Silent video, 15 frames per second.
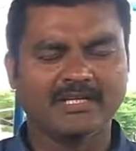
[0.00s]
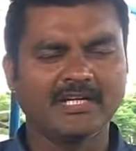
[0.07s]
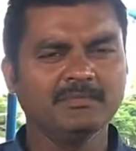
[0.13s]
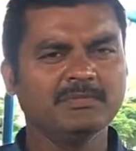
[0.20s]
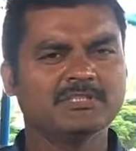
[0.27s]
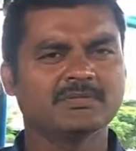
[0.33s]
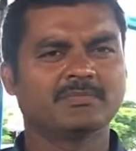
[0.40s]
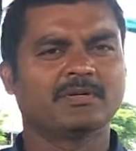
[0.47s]

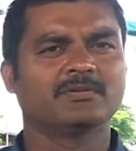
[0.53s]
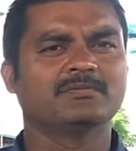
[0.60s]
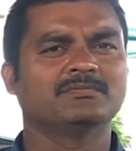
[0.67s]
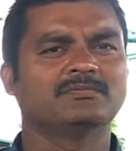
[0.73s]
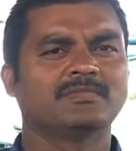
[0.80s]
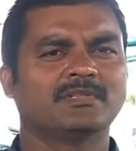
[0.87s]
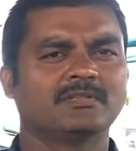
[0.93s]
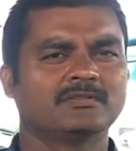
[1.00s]
எலுமிச்சம்பழம்
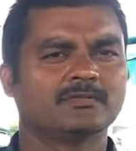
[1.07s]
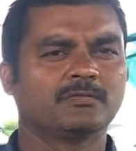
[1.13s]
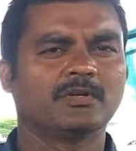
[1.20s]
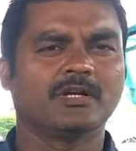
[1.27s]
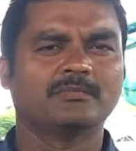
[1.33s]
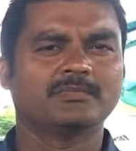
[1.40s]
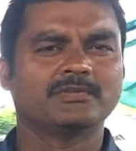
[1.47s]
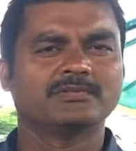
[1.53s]

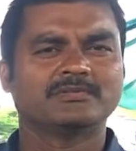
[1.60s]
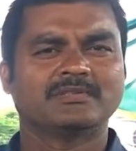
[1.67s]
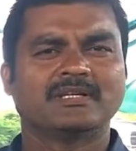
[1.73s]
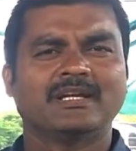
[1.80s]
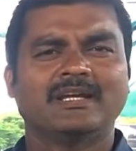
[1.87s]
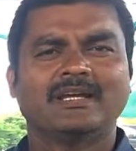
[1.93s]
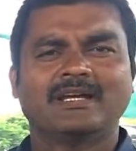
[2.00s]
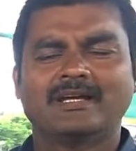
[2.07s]
சுண்ணாம்பு
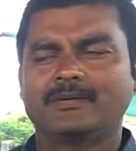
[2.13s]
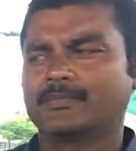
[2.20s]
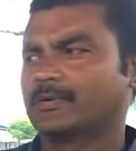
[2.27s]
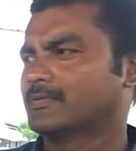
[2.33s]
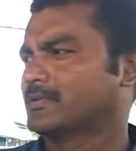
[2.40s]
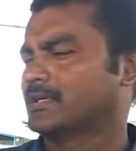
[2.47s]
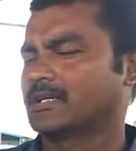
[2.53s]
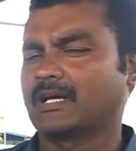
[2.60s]

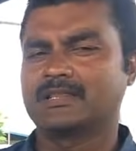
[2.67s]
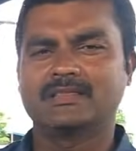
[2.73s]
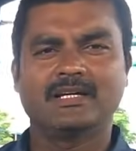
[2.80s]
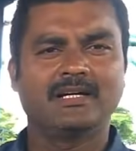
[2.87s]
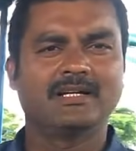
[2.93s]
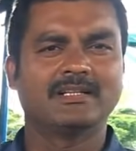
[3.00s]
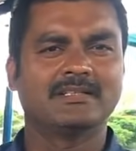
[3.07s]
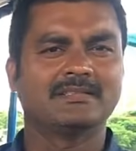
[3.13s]
அப்புறம் இந்த
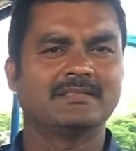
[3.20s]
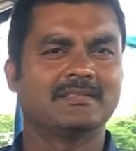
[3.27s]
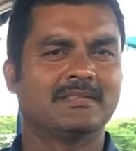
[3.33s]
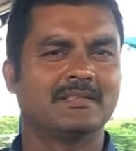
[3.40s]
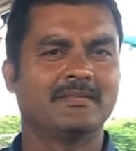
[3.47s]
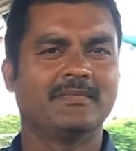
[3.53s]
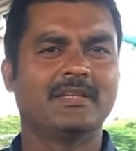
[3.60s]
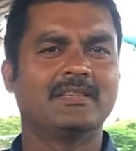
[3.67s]
கத்தாழை
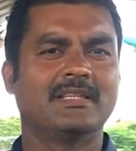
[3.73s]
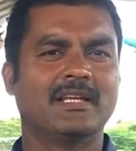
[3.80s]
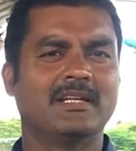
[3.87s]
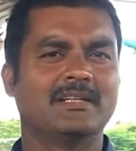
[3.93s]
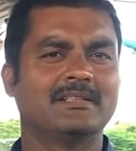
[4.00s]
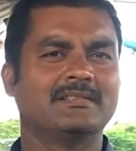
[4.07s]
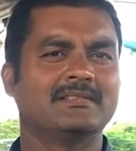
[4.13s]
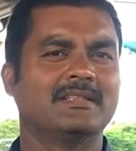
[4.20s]

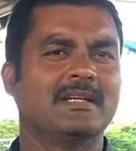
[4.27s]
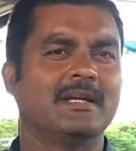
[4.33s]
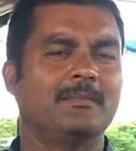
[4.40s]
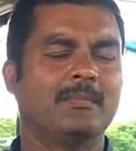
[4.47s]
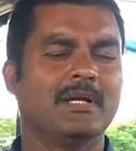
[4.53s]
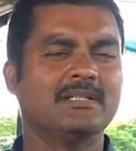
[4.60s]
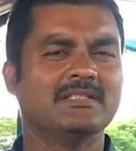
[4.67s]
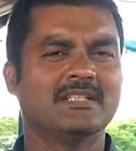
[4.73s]
வெத்தலை
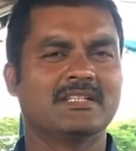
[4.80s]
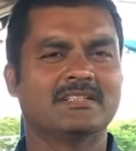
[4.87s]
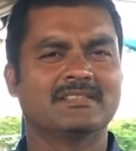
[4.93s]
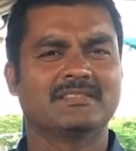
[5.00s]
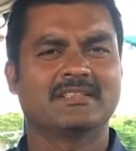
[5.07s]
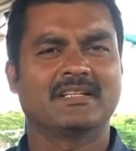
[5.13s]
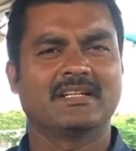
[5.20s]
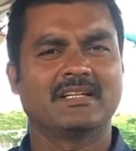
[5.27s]
மஞ்சள்
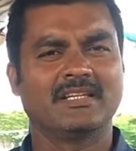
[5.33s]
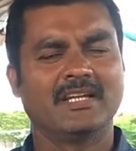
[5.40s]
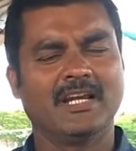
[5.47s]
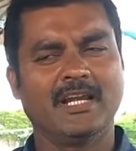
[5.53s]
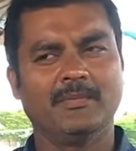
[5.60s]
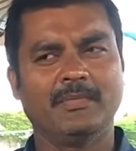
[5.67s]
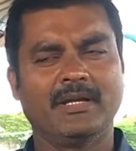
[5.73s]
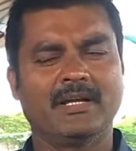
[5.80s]
இது
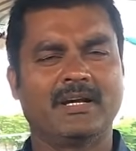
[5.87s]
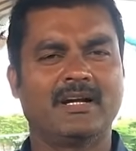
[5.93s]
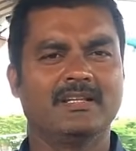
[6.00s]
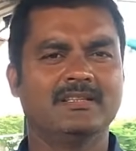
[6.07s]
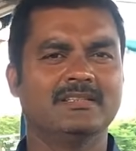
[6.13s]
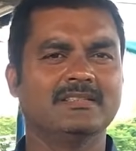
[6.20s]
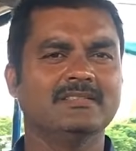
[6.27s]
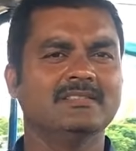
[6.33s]
எல்லாமே
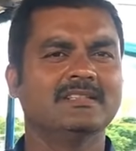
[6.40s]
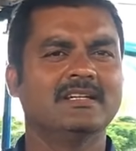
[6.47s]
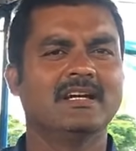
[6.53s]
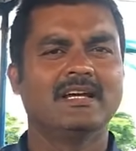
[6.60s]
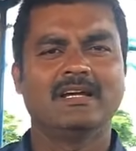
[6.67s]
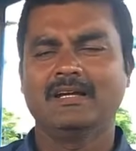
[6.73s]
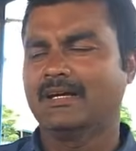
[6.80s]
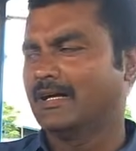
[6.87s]
கலந்து
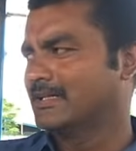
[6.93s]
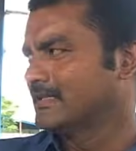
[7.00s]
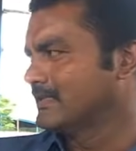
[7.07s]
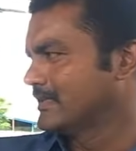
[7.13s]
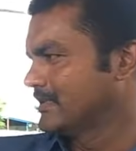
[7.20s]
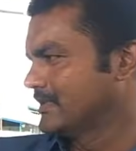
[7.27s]
அந்த